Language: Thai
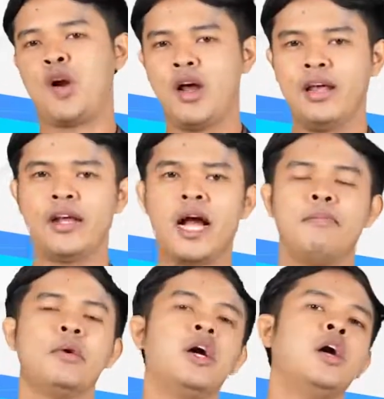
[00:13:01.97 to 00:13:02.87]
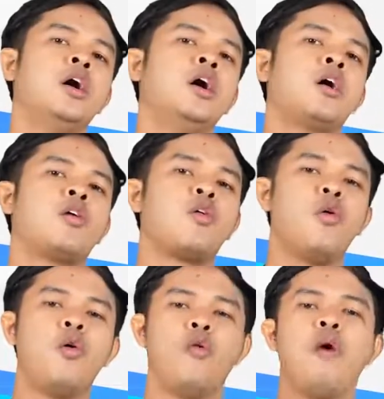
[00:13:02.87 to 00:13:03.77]
ร้อยแล้วนะครับ ค
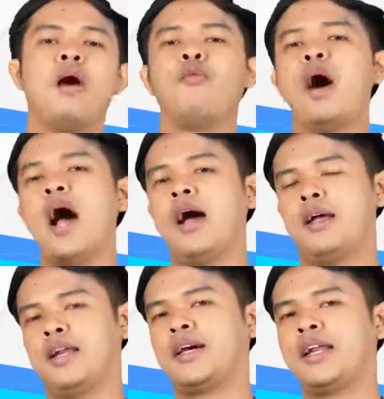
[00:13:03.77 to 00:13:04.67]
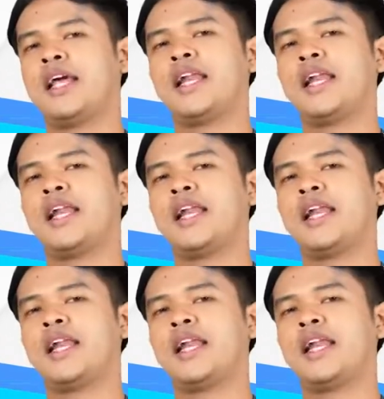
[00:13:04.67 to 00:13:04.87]
รูหวังว่านักเรี